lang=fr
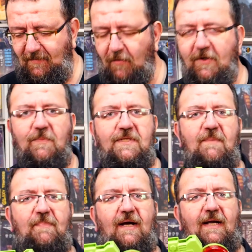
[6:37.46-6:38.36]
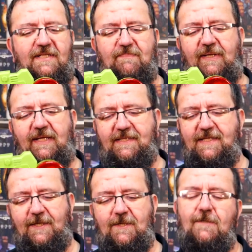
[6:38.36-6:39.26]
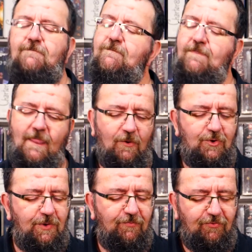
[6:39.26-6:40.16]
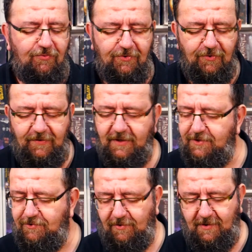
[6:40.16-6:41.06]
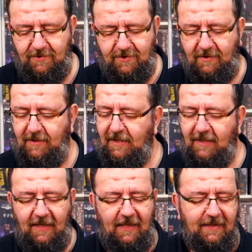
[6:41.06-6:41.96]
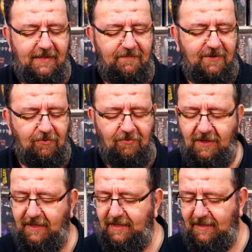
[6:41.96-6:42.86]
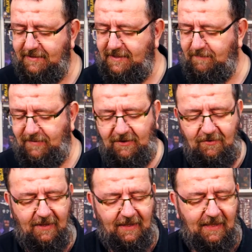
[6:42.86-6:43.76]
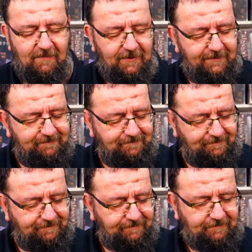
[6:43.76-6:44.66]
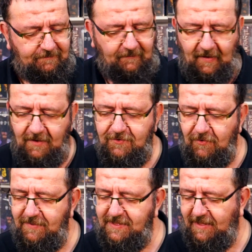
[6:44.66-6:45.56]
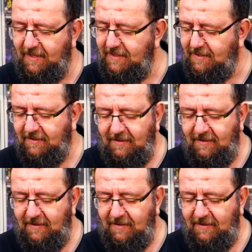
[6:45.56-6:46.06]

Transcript: on va commencer par l'aspect extérieur. J'aime beaucoup ce vert et ce orange avec ces petits trucs gris là, typique de la gamme euh, Zombie Strike.